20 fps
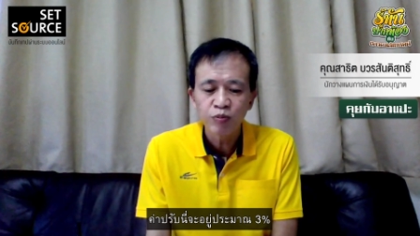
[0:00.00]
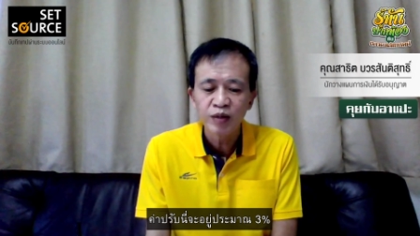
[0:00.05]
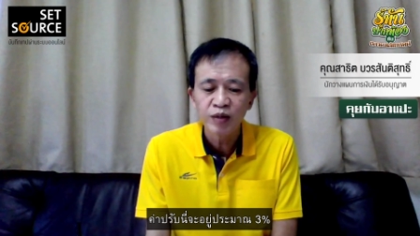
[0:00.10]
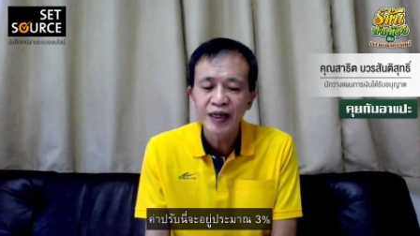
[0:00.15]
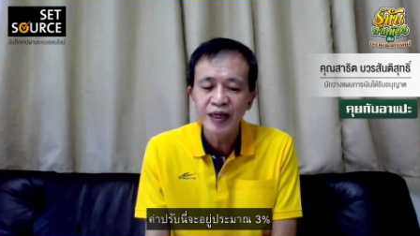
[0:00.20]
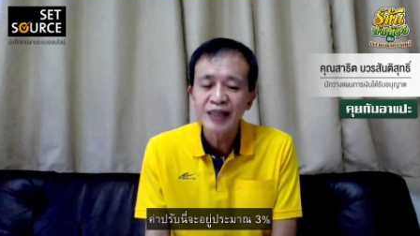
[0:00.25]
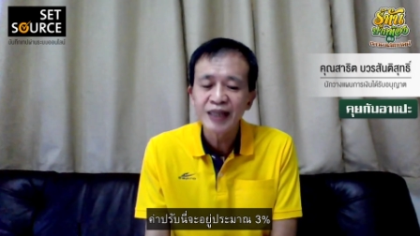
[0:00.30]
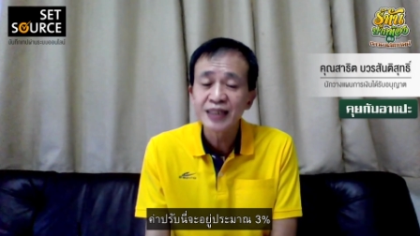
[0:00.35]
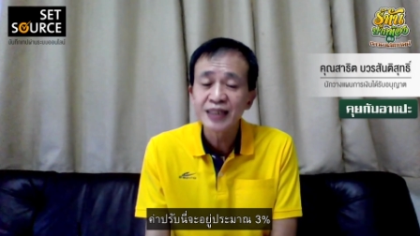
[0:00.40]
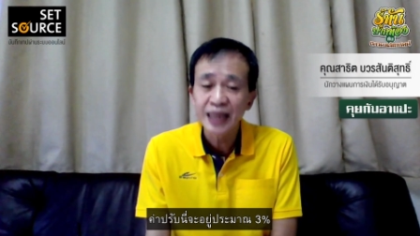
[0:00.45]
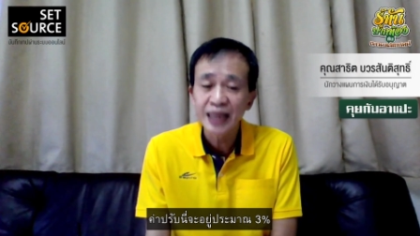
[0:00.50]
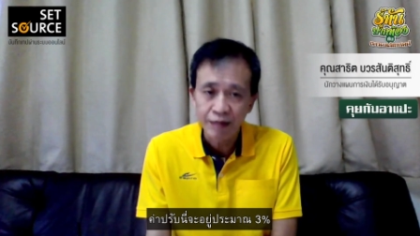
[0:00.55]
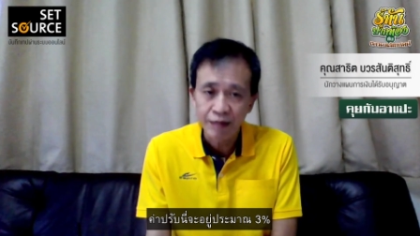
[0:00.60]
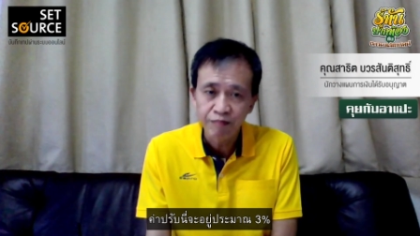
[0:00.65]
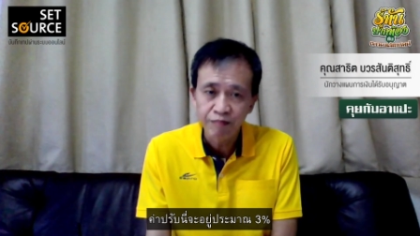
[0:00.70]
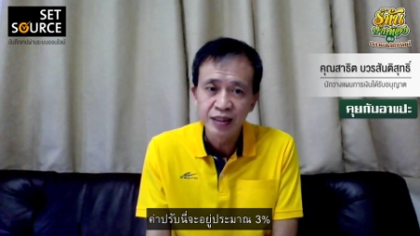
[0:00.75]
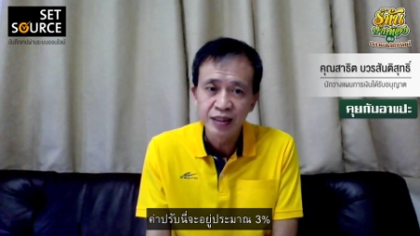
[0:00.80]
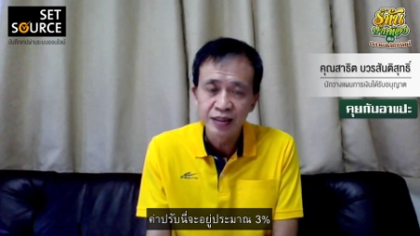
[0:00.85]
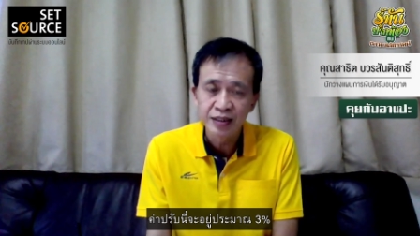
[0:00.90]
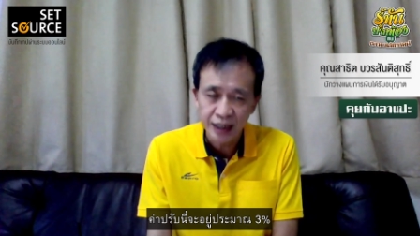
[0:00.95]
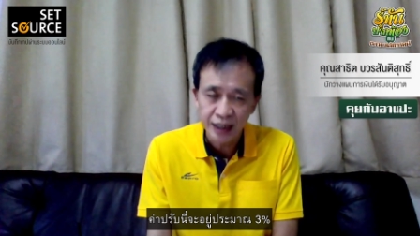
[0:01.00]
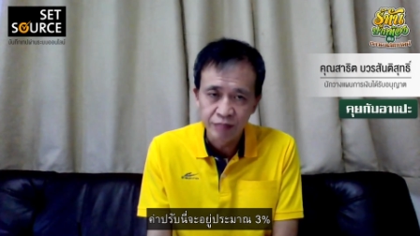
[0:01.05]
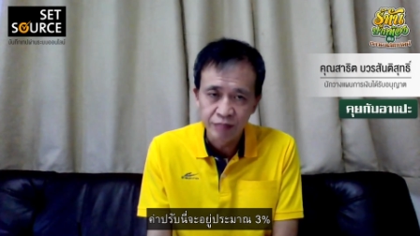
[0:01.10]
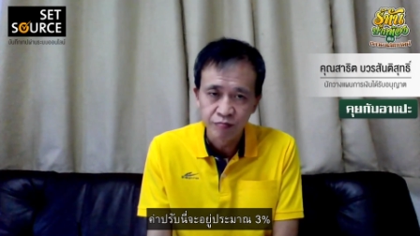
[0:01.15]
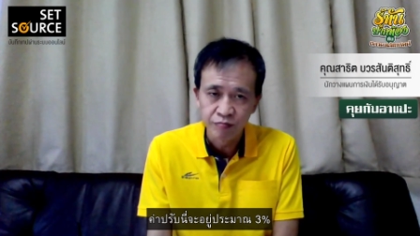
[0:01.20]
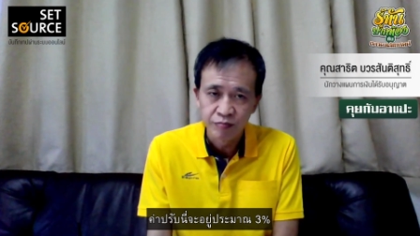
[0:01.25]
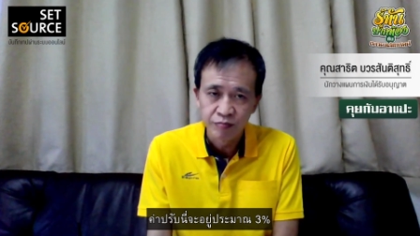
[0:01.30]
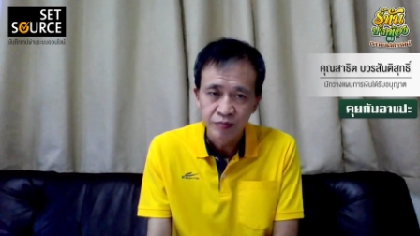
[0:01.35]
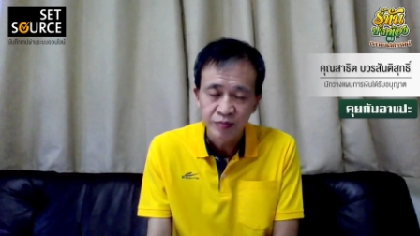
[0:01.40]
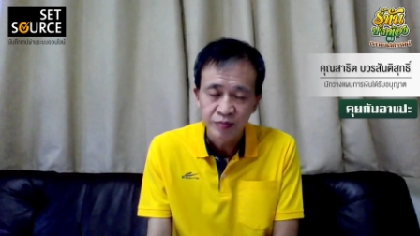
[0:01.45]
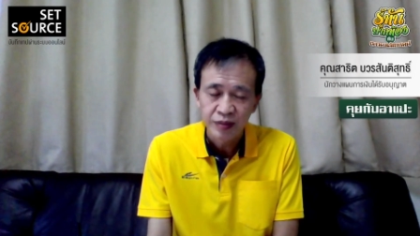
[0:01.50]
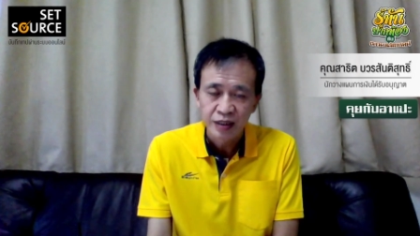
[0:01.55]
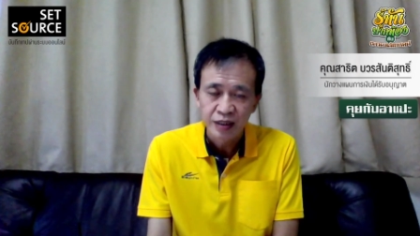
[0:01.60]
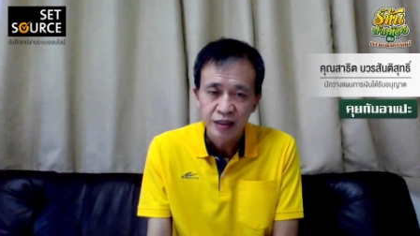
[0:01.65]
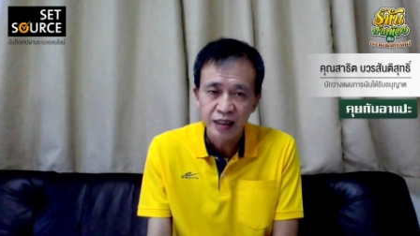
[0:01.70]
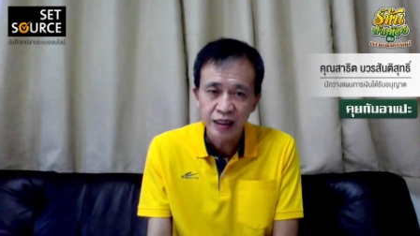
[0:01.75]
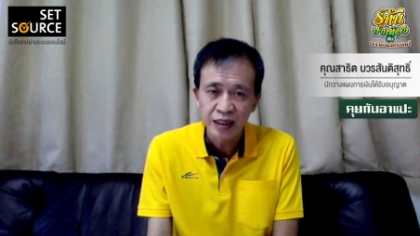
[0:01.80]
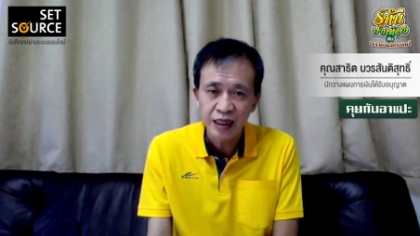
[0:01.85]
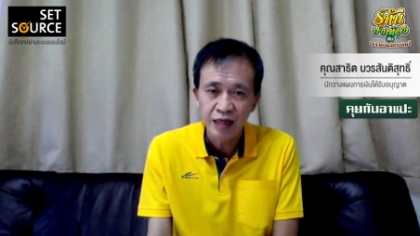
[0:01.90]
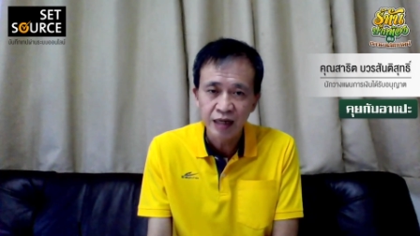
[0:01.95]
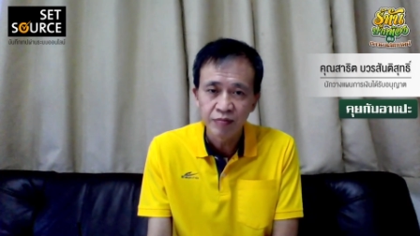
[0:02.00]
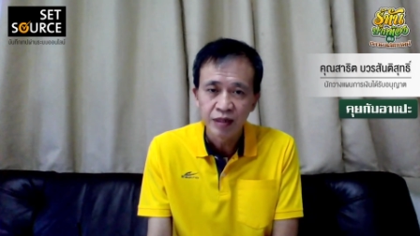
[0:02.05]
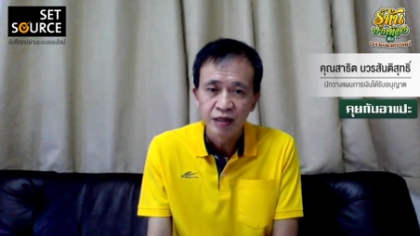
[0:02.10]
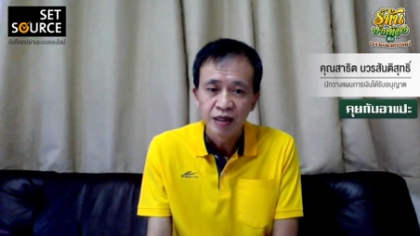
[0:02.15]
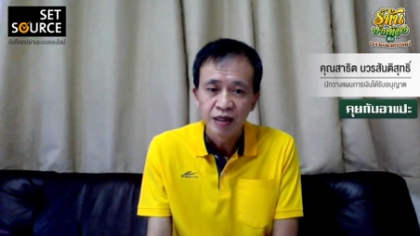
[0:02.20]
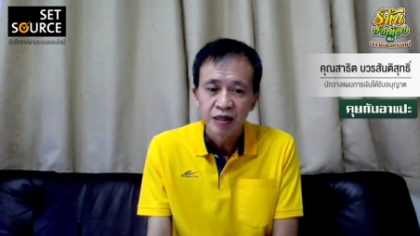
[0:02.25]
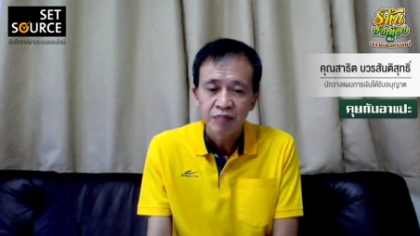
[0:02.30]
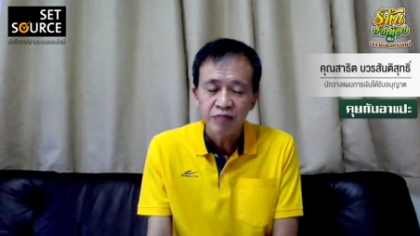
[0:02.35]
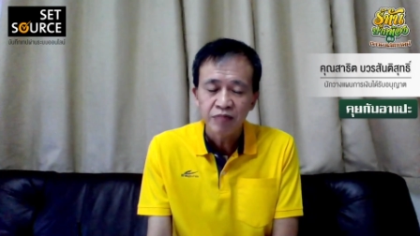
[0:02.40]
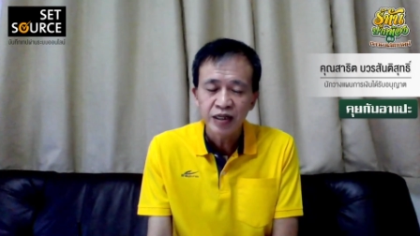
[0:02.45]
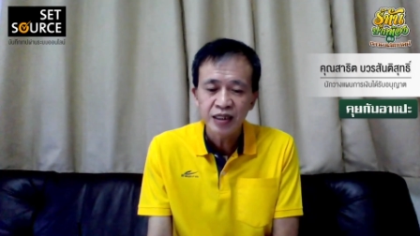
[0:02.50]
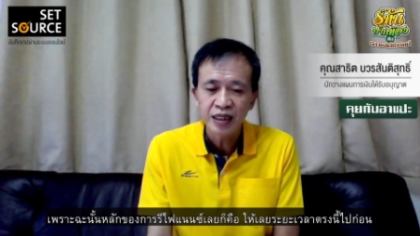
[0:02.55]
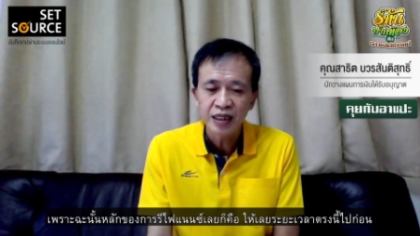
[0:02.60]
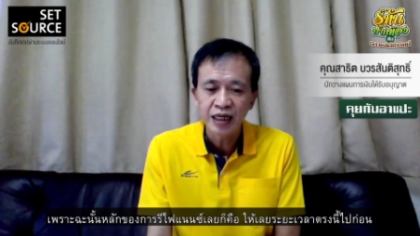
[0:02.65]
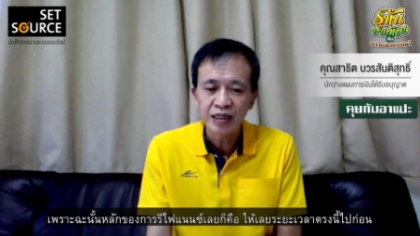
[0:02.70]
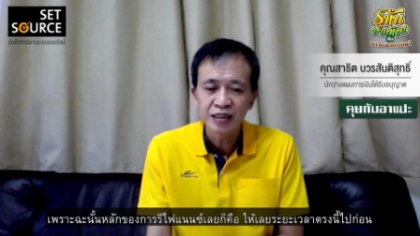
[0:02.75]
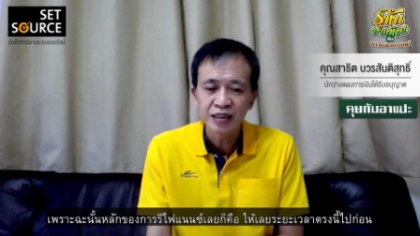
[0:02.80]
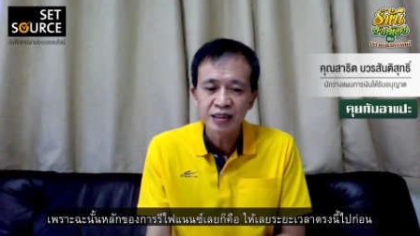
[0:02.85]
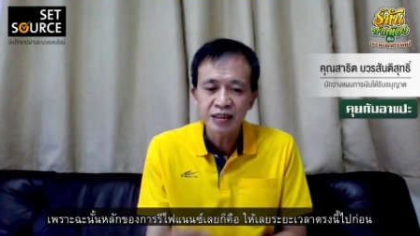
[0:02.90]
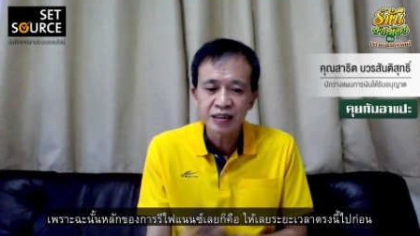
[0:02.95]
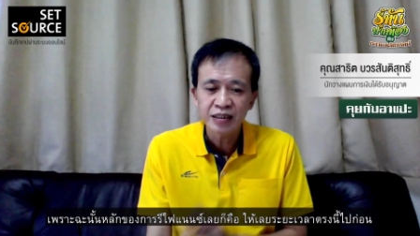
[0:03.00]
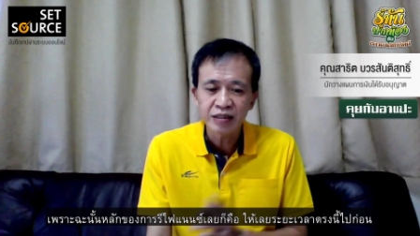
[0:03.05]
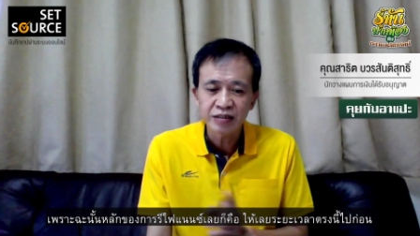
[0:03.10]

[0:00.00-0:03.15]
ประมาณ3%นะครับเพราะฉะนั้น